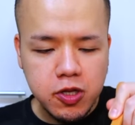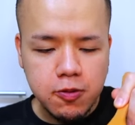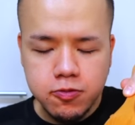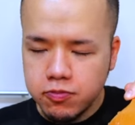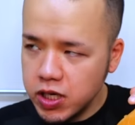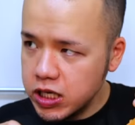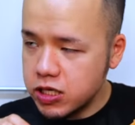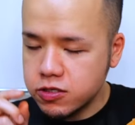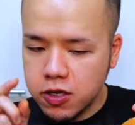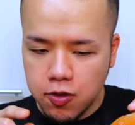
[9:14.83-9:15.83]
うまい
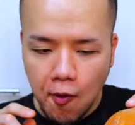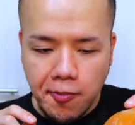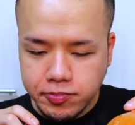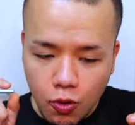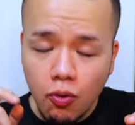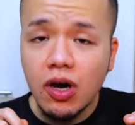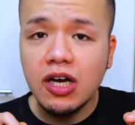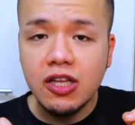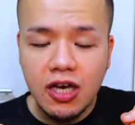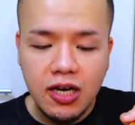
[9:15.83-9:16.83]
ですけど、今
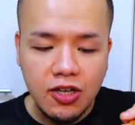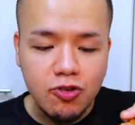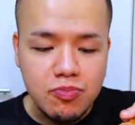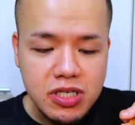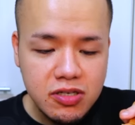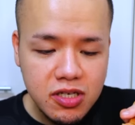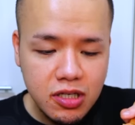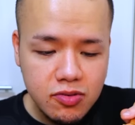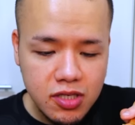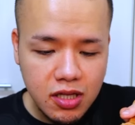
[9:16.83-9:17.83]
回ね、あの、水煮
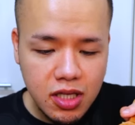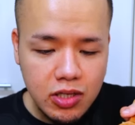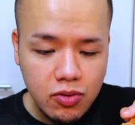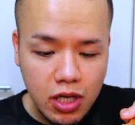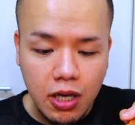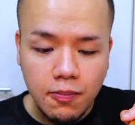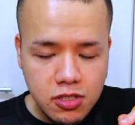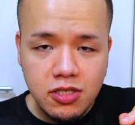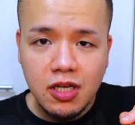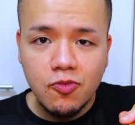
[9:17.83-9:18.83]
缶を使ってるので、
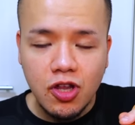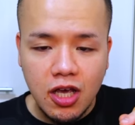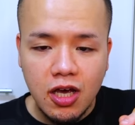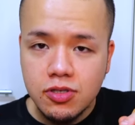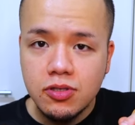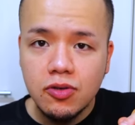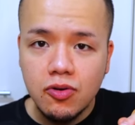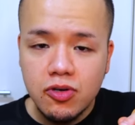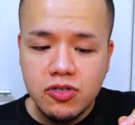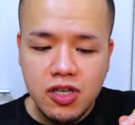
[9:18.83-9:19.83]
ツナもね、普通の
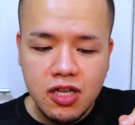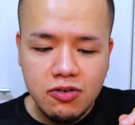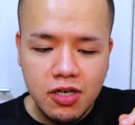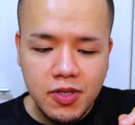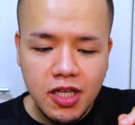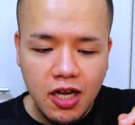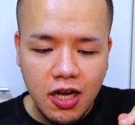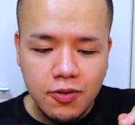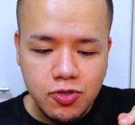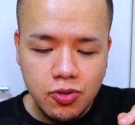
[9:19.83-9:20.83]
オイル漬けに比べた
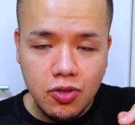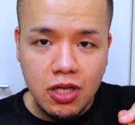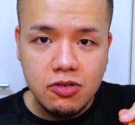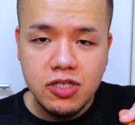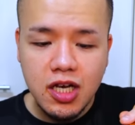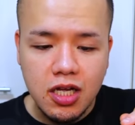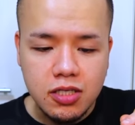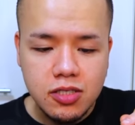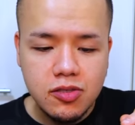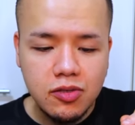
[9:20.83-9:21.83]
ら、ちょっとね、癖
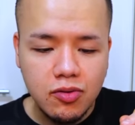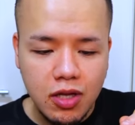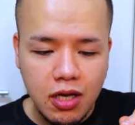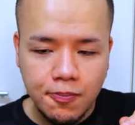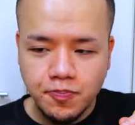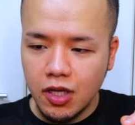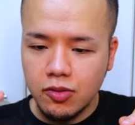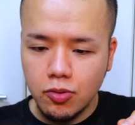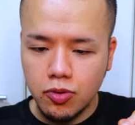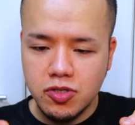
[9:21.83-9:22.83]
が強いので、納
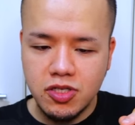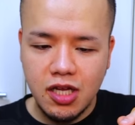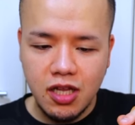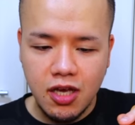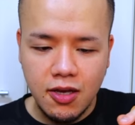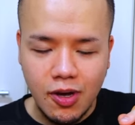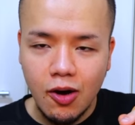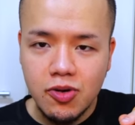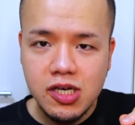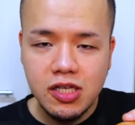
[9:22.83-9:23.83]
豆とツナで、
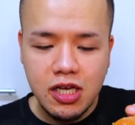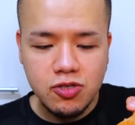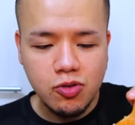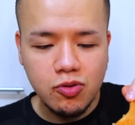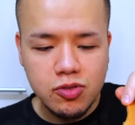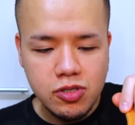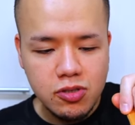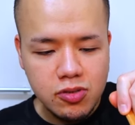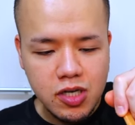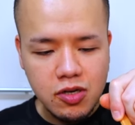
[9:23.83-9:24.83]
香りがね、ちょっと
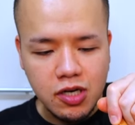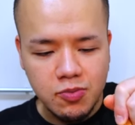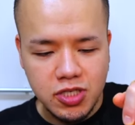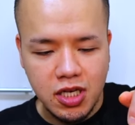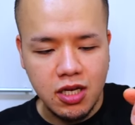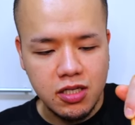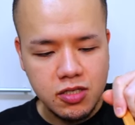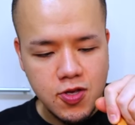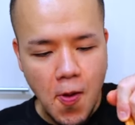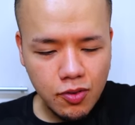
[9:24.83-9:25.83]
強すぎるかもしれないで
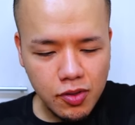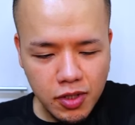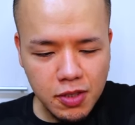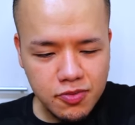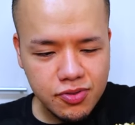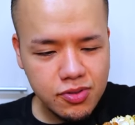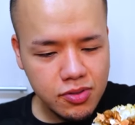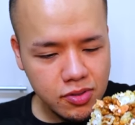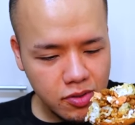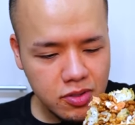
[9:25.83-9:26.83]
す。これは多分普
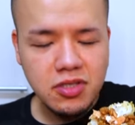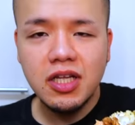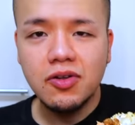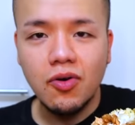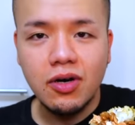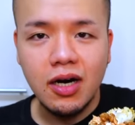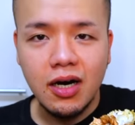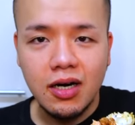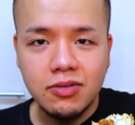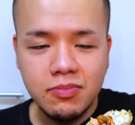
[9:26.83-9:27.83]
通のツナの方
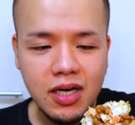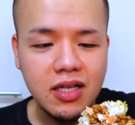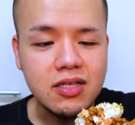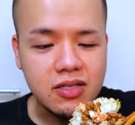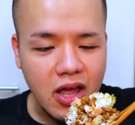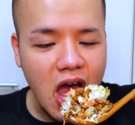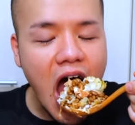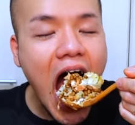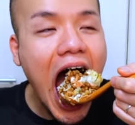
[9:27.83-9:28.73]
がうまいですね。